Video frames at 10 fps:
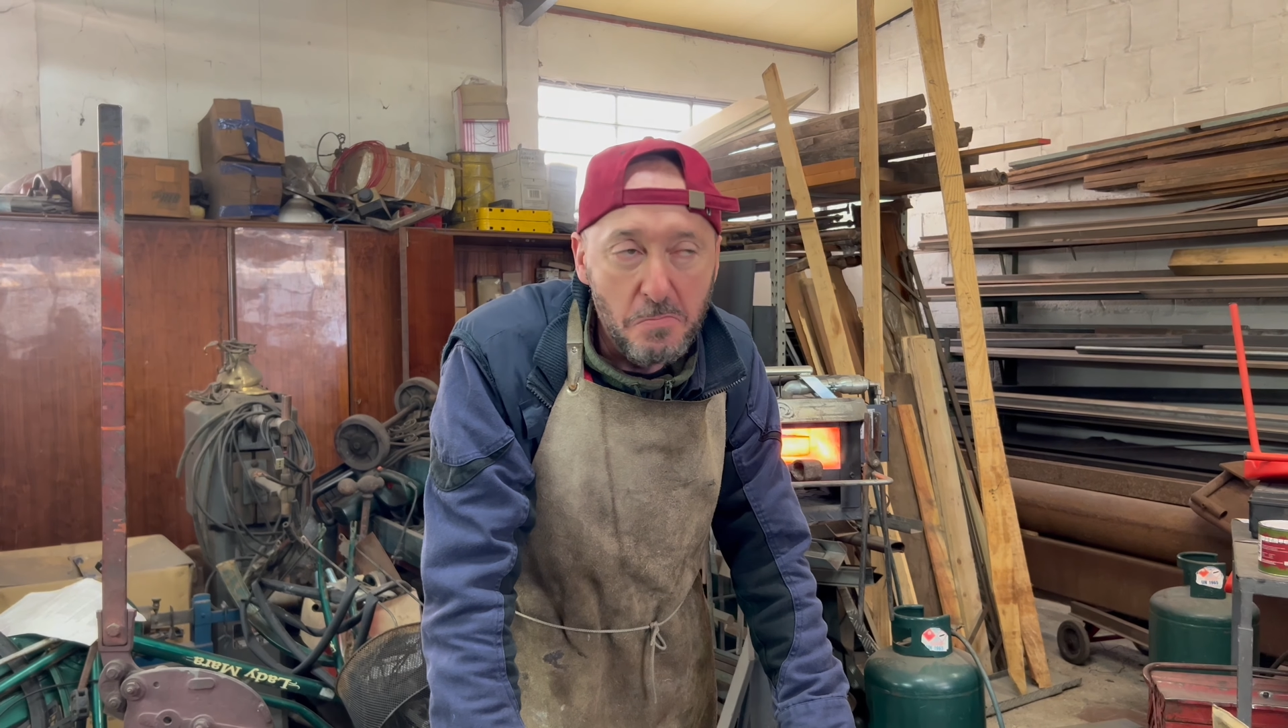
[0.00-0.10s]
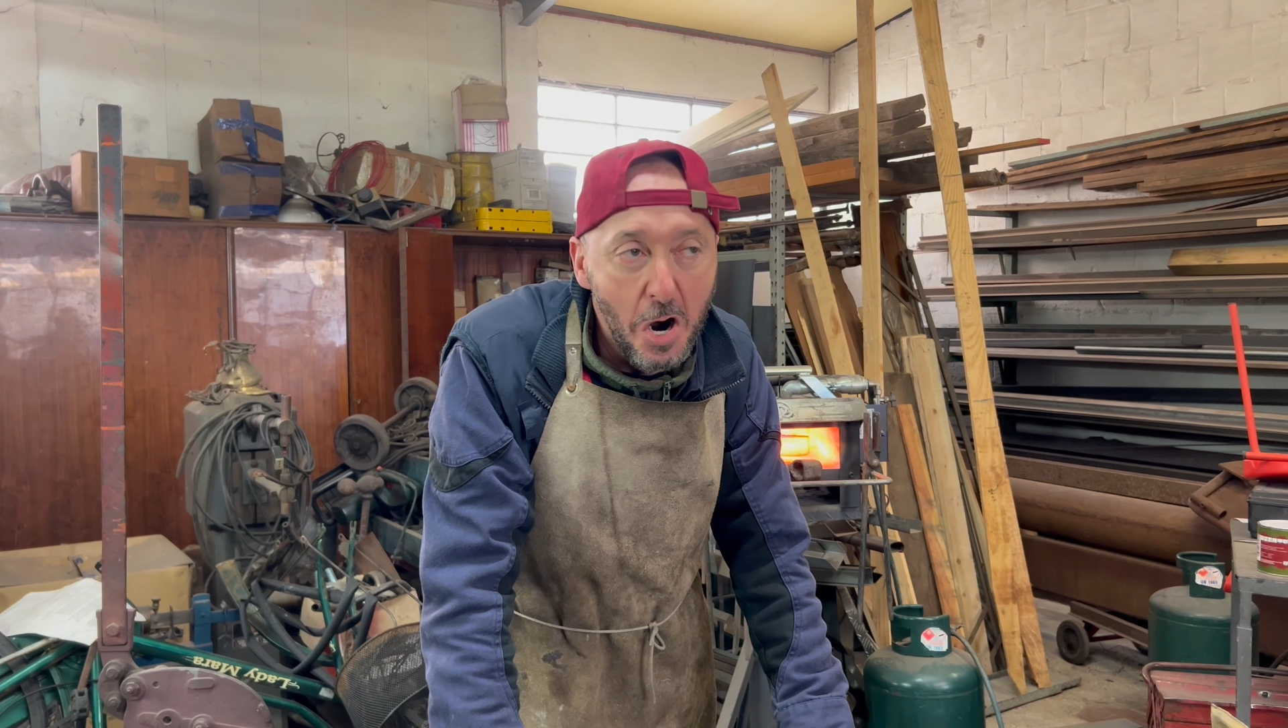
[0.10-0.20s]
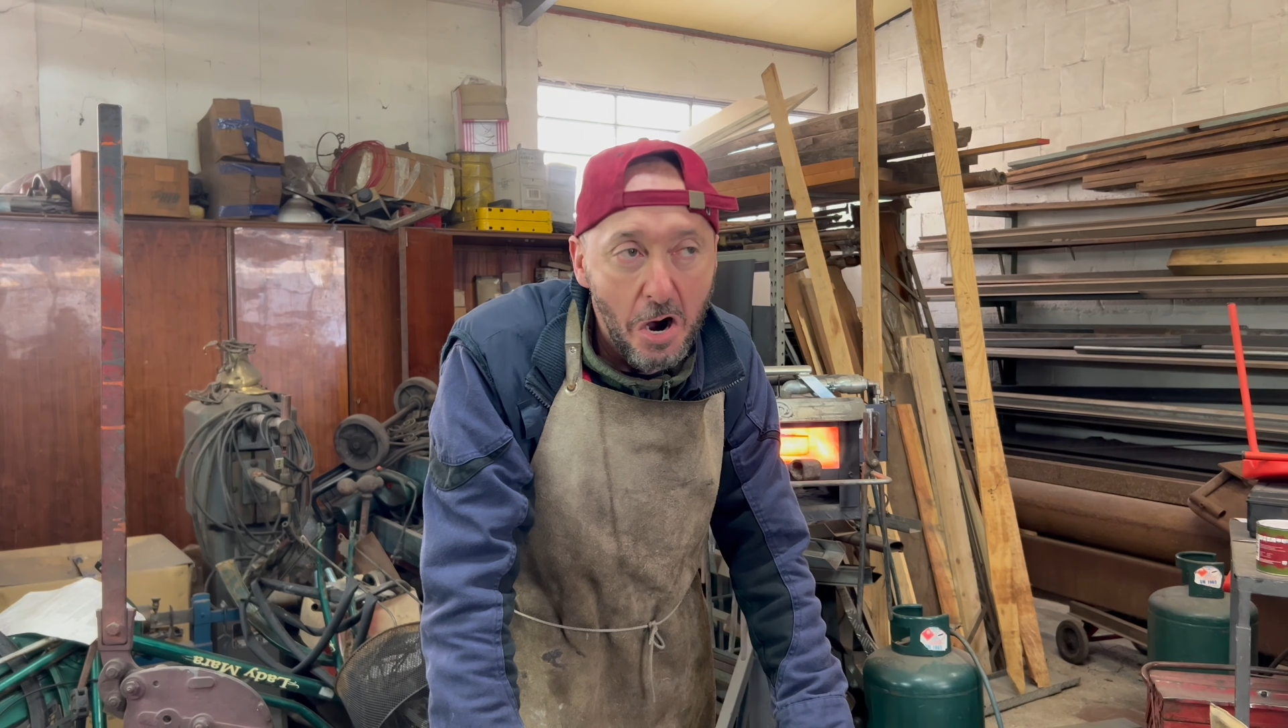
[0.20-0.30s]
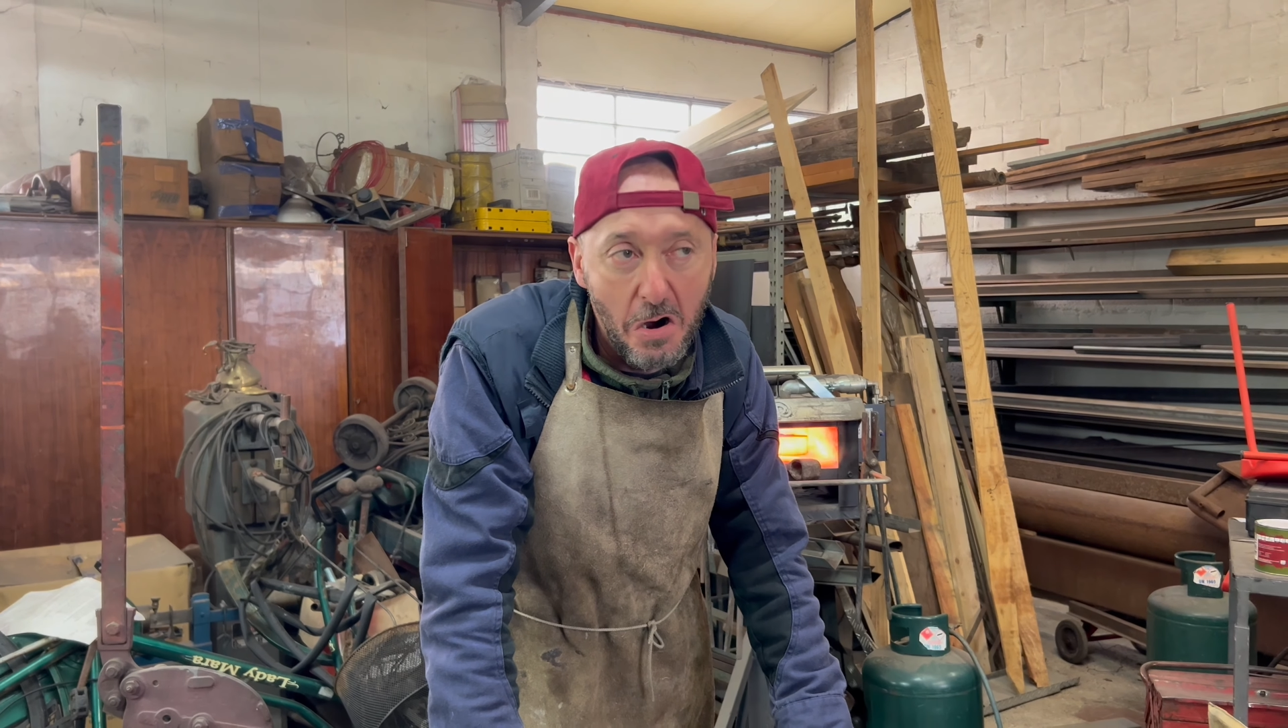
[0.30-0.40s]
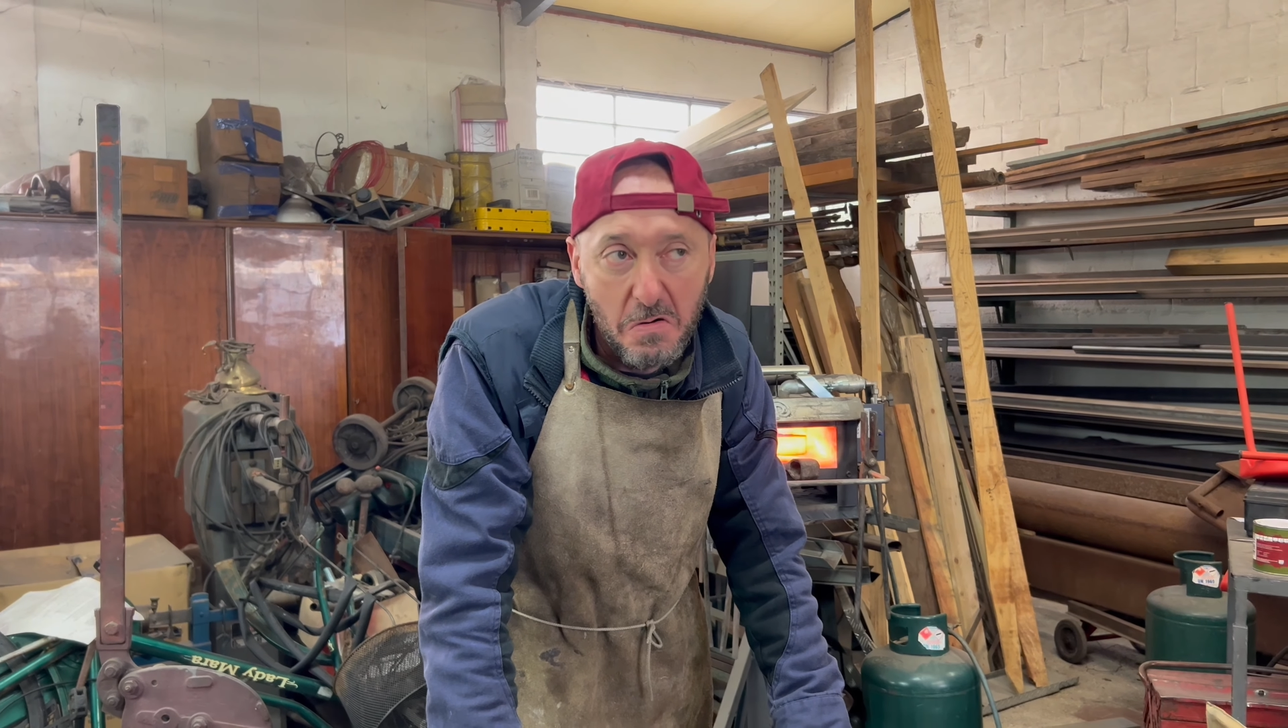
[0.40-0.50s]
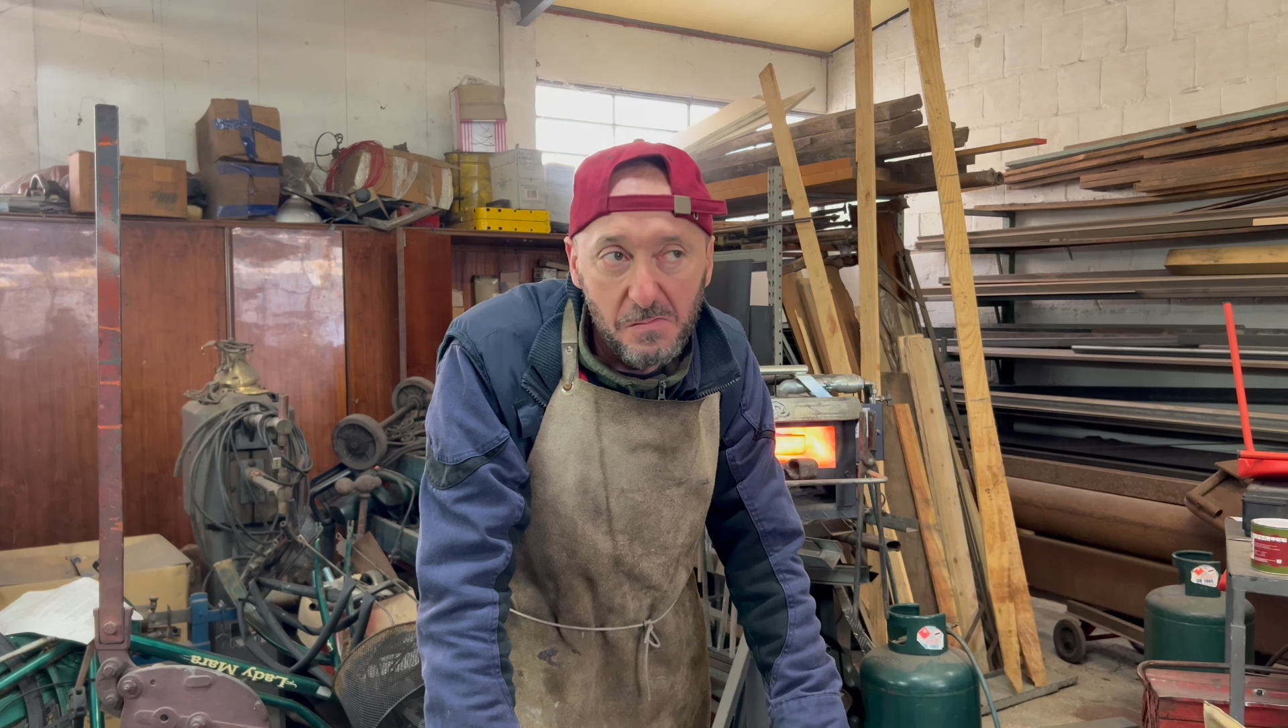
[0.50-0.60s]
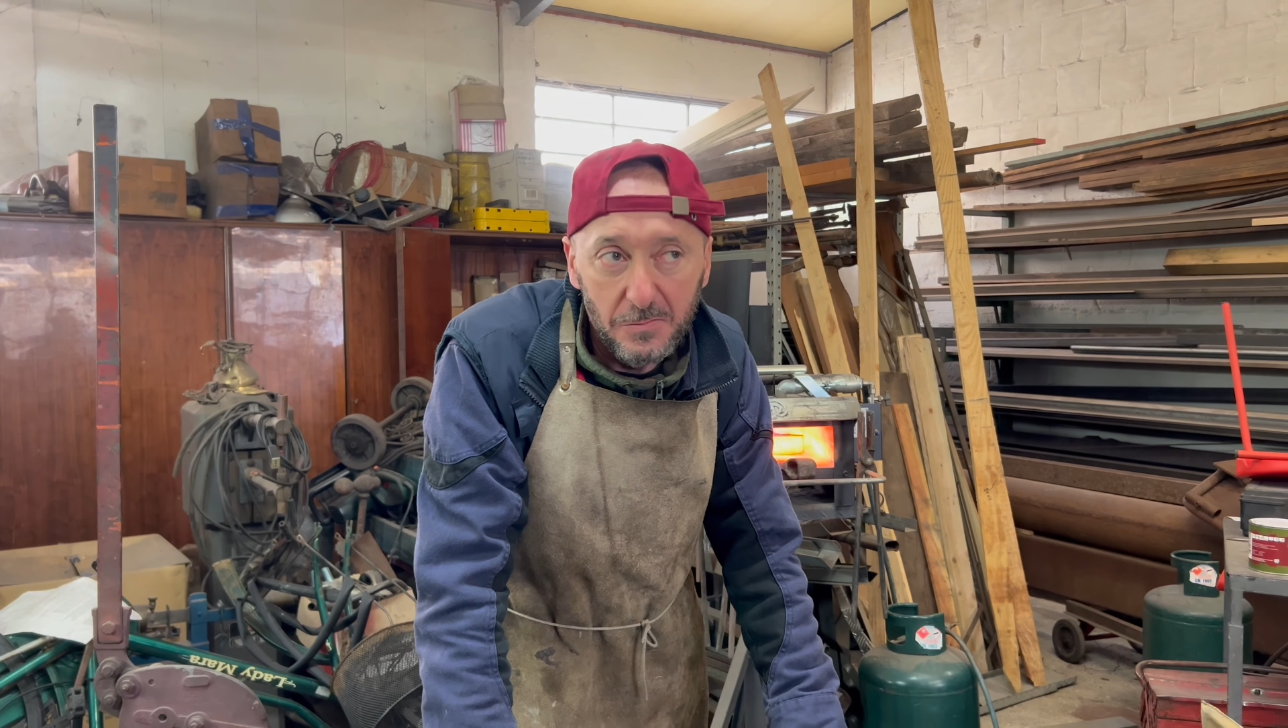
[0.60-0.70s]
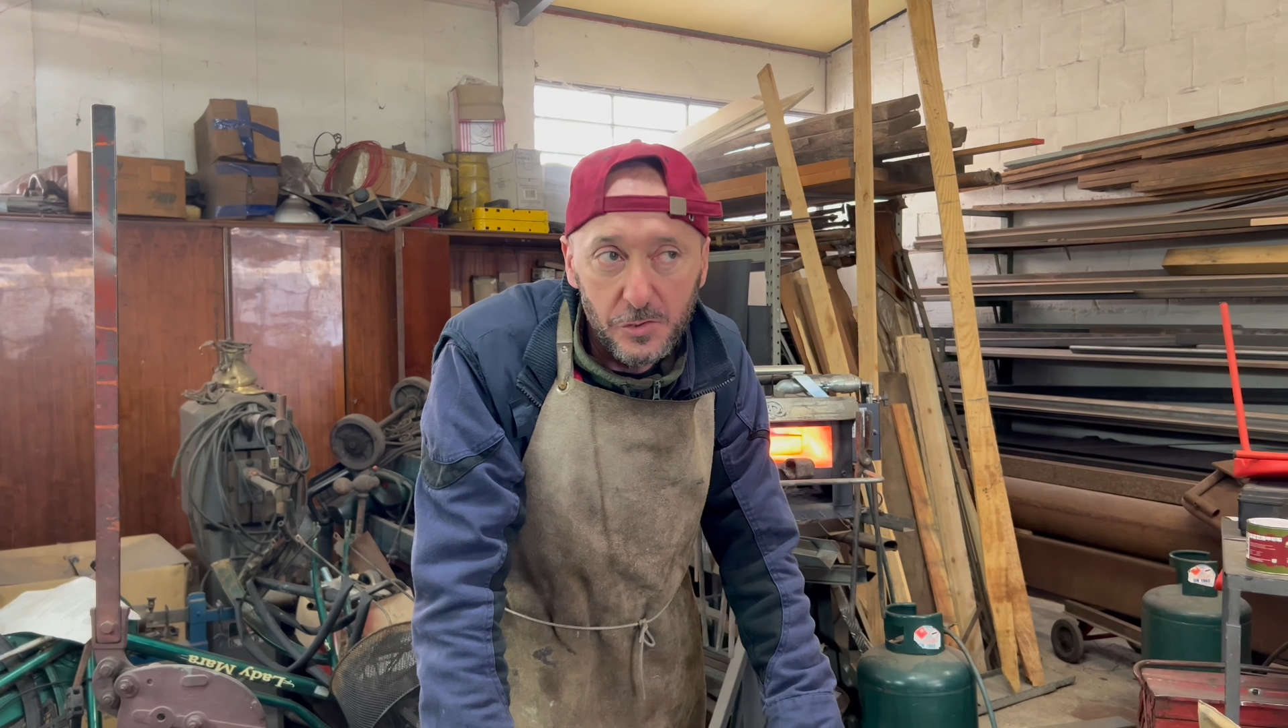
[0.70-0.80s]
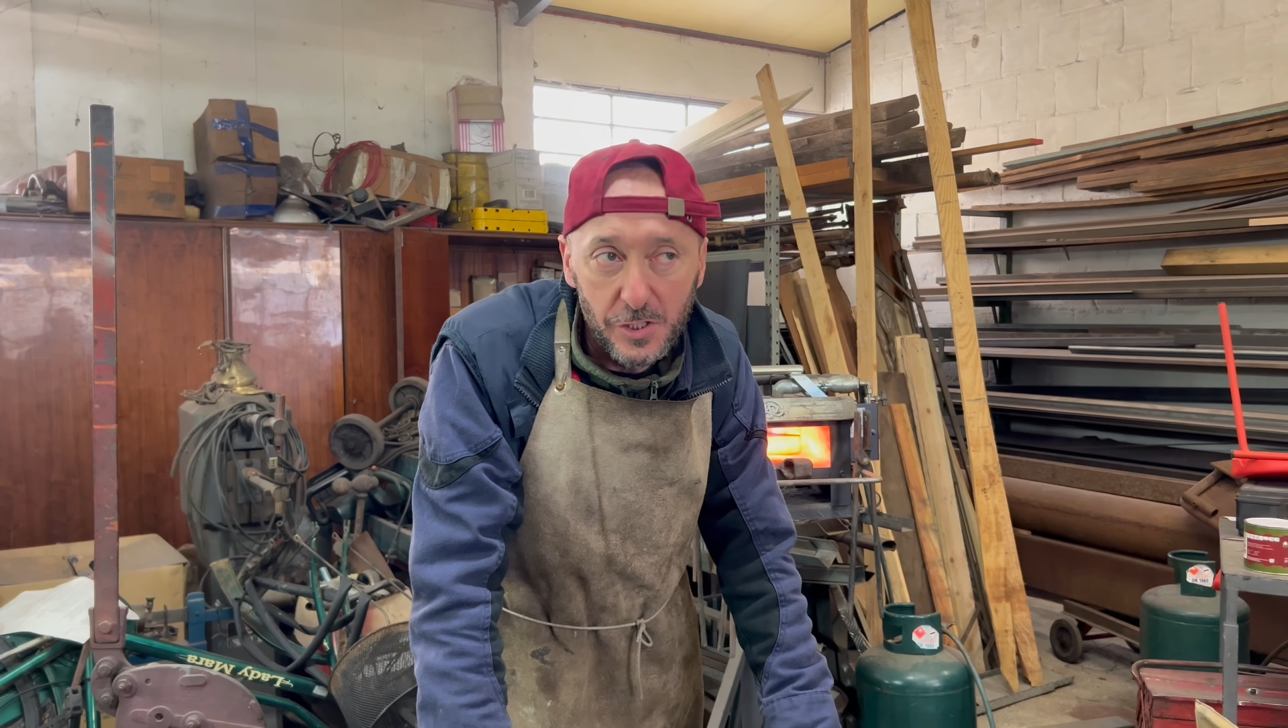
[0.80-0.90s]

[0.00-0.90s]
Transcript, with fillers: boh,